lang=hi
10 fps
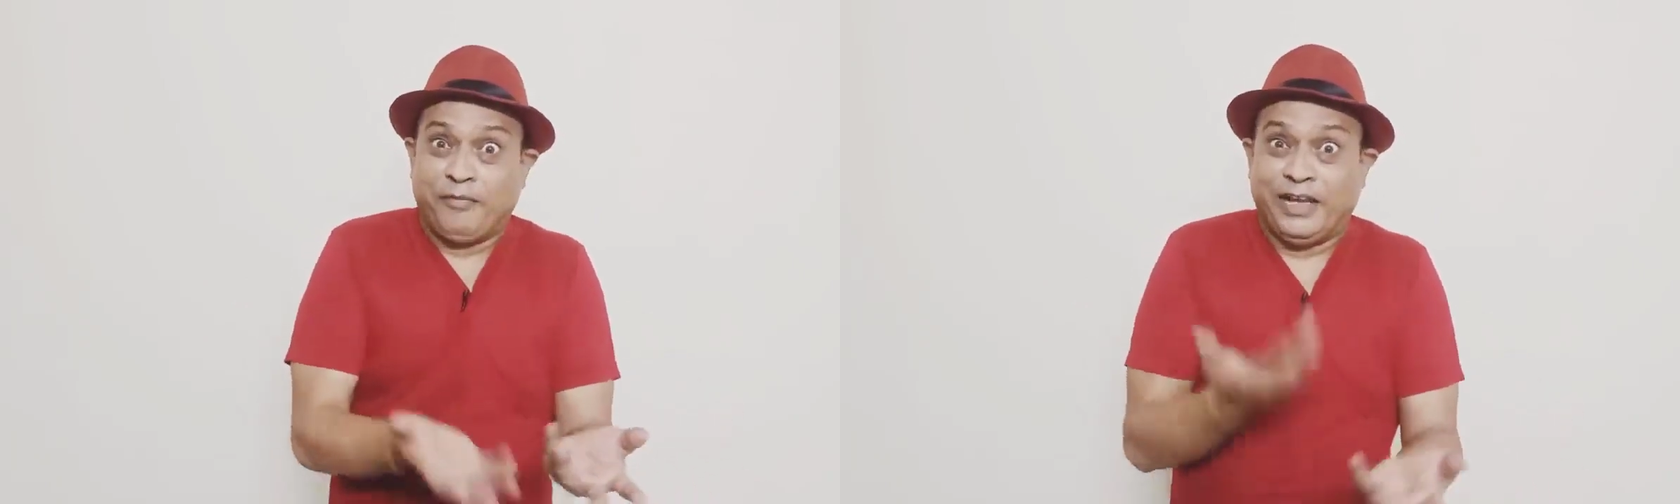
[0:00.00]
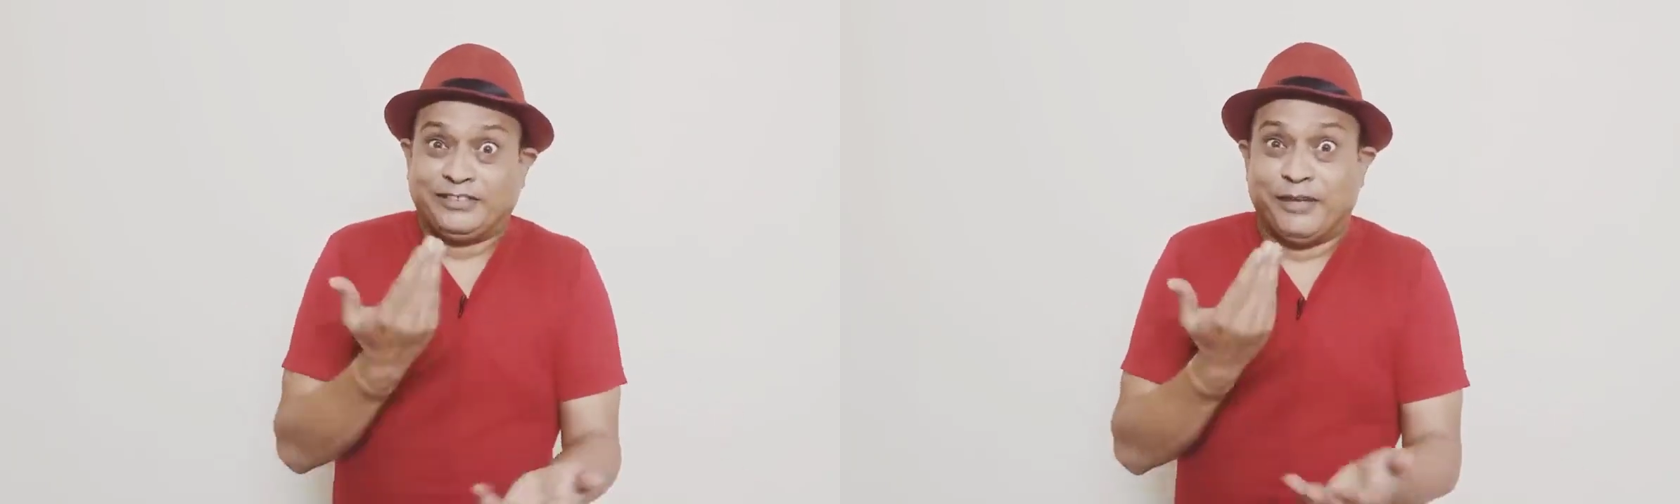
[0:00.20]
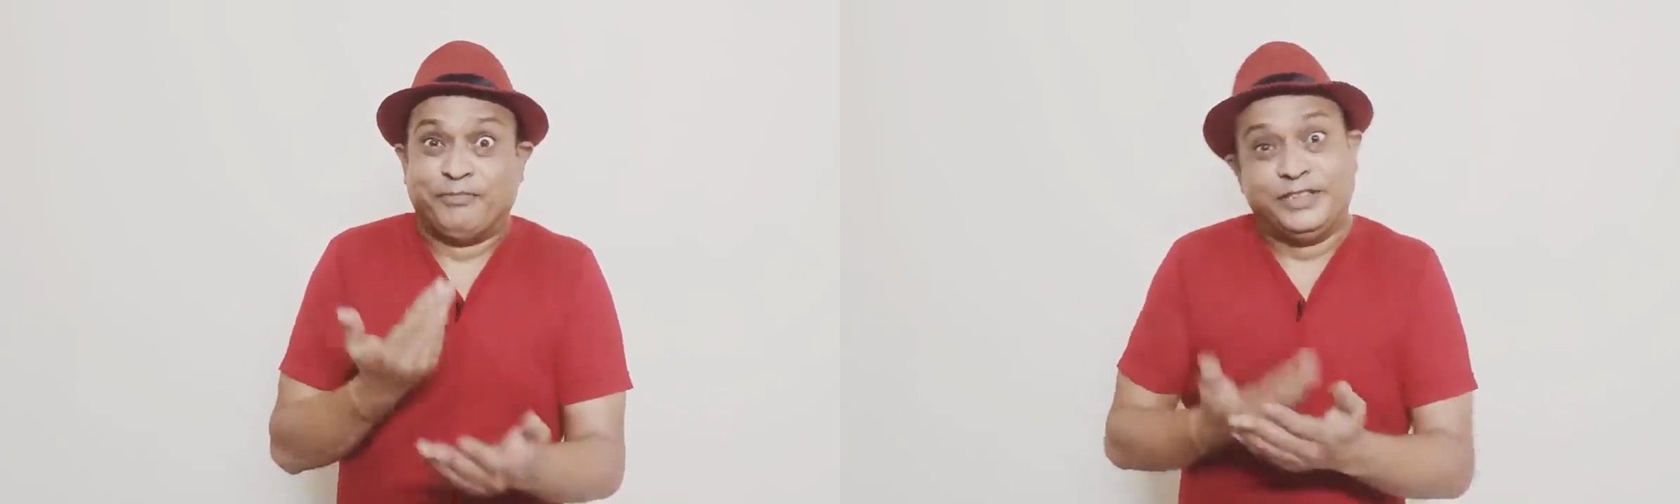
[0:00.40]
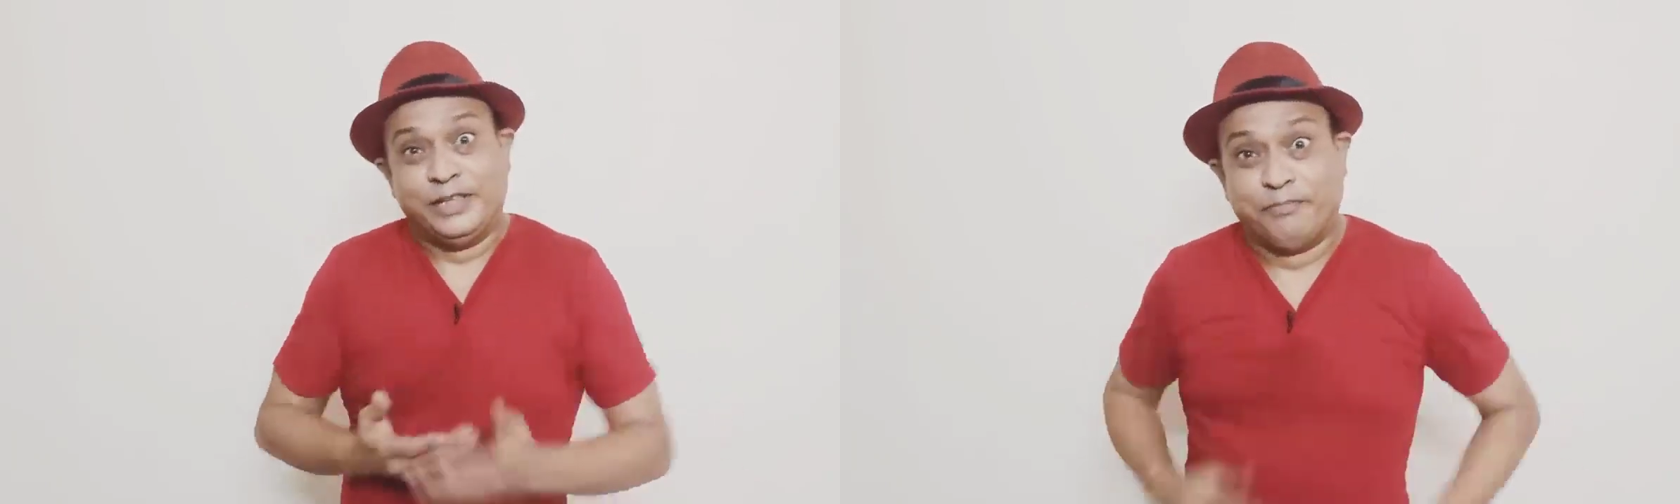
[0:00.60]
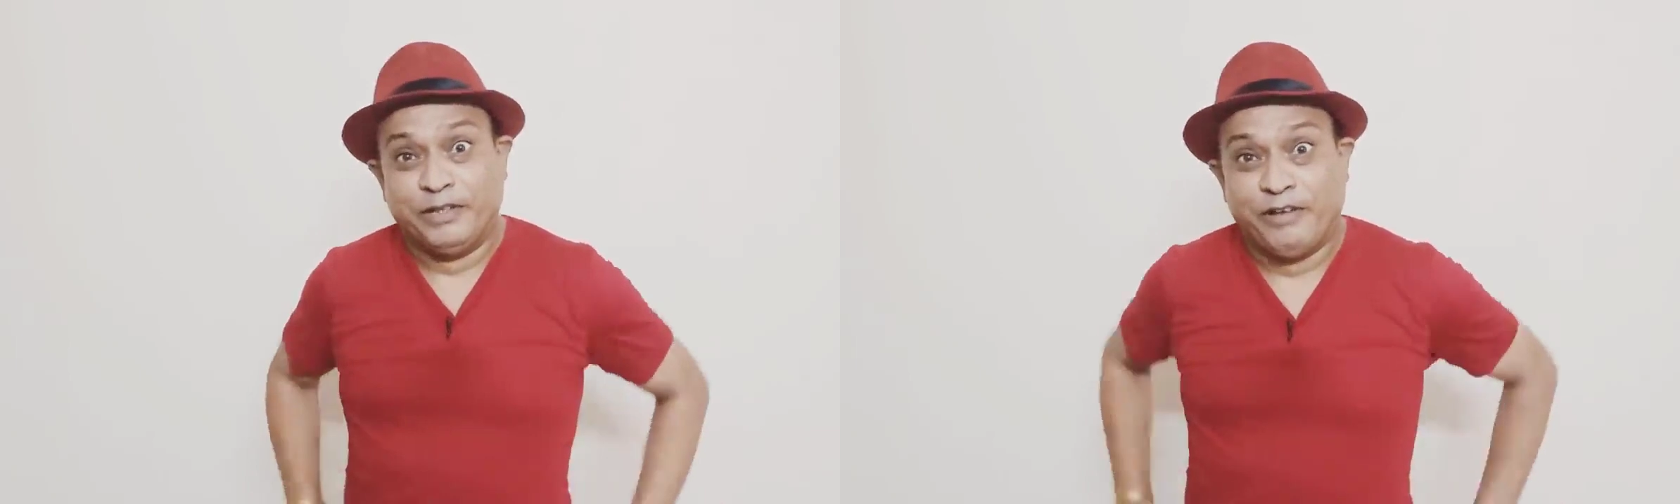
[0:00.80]
भाई साहब
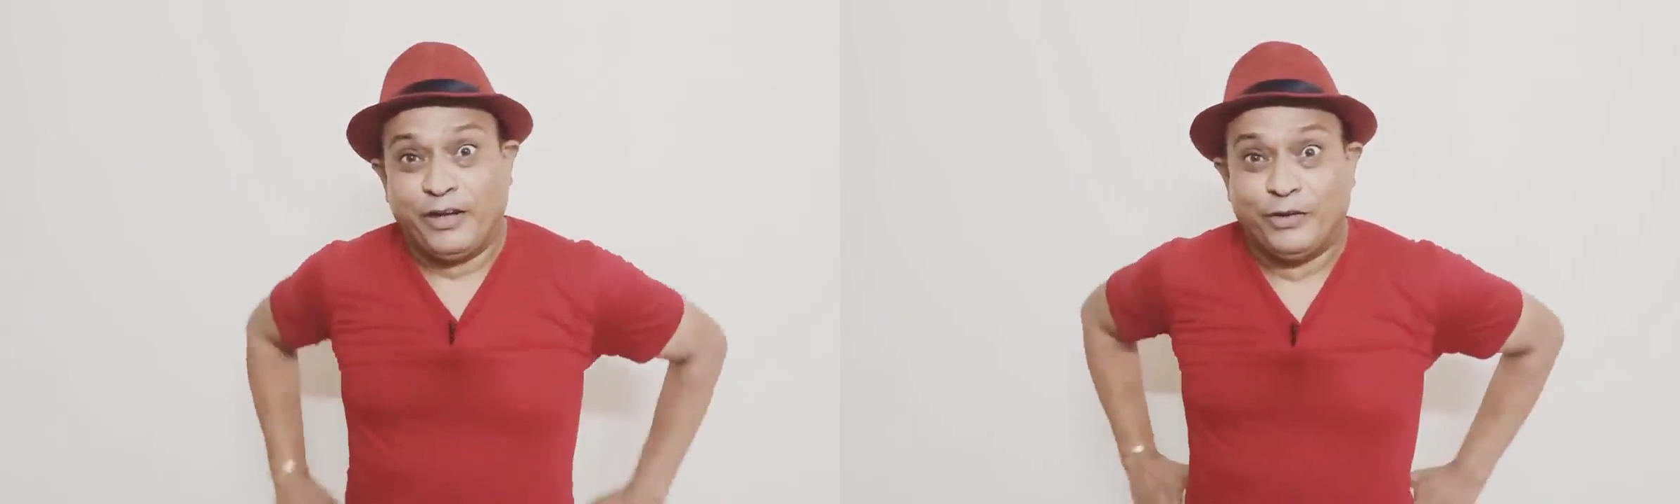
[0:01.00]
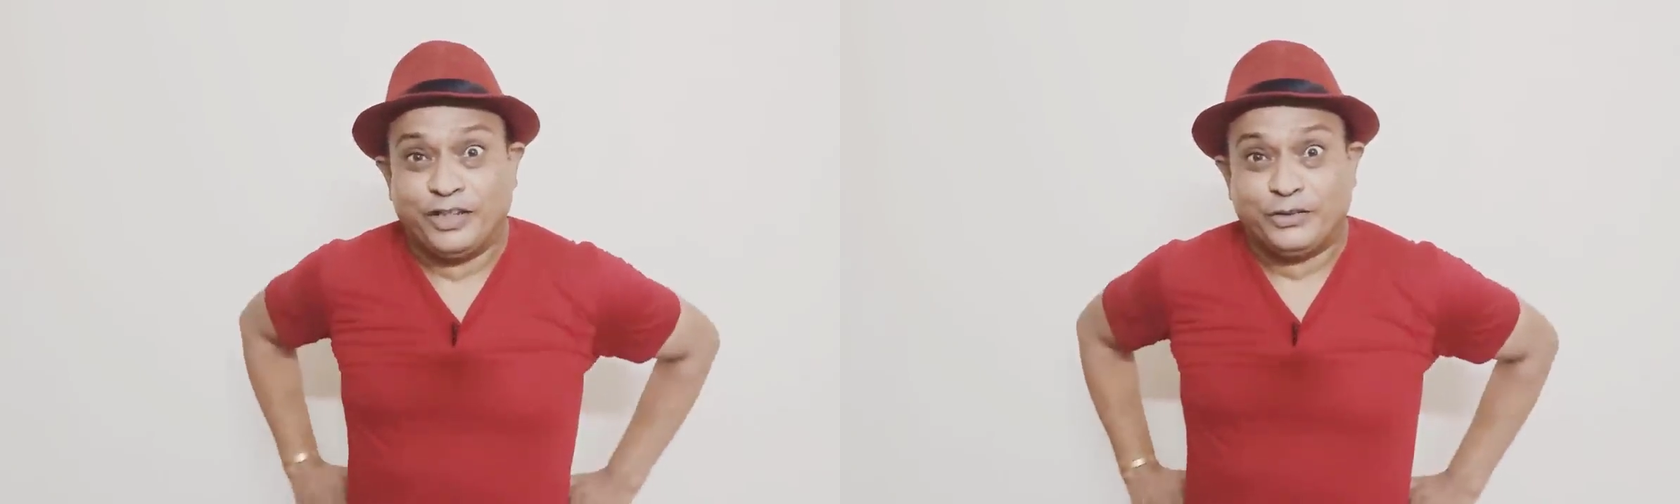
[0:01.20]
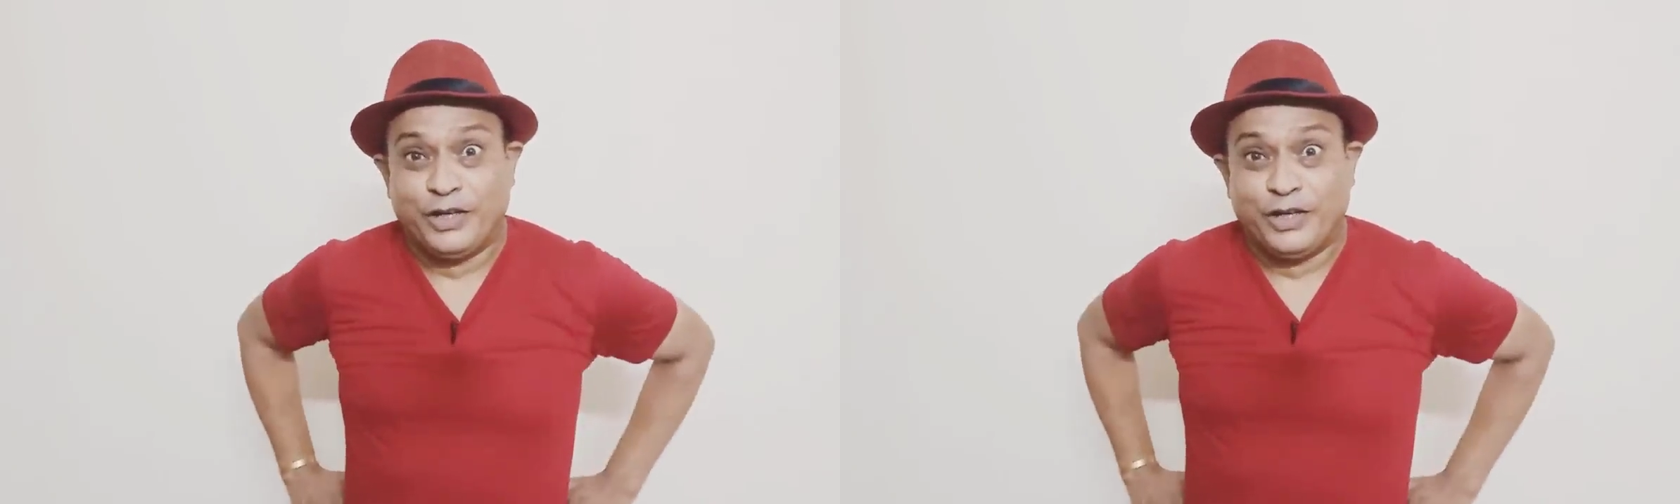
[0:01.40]
बीजेपी वालों की